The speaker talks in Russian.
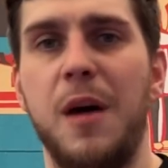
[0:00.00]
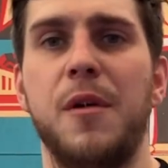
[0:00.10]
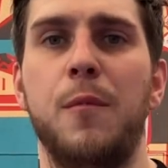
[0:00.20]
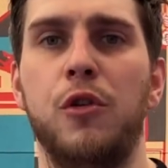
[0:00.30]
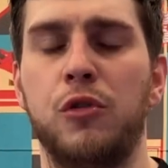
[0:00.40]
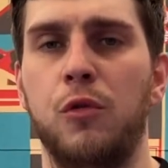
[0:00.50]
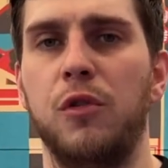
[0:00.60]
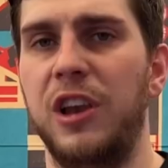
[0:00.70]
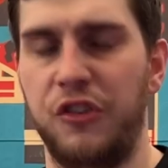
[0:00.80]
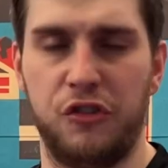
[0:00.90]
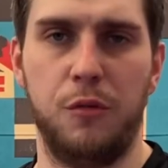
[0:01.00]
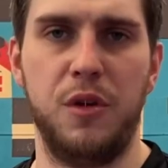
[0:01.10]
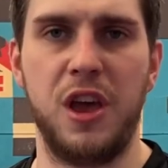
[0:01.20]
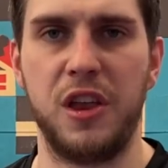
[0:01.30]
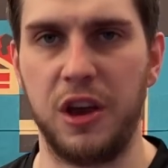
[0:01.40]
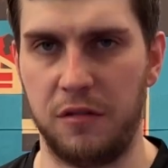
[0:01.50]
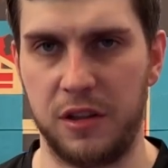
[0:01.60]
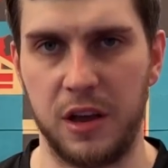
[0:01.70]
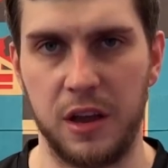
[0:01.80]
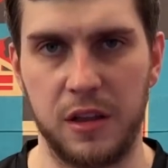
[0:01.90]
обработку лично у меня не
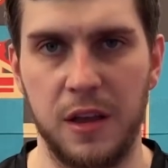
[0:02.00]
хватает.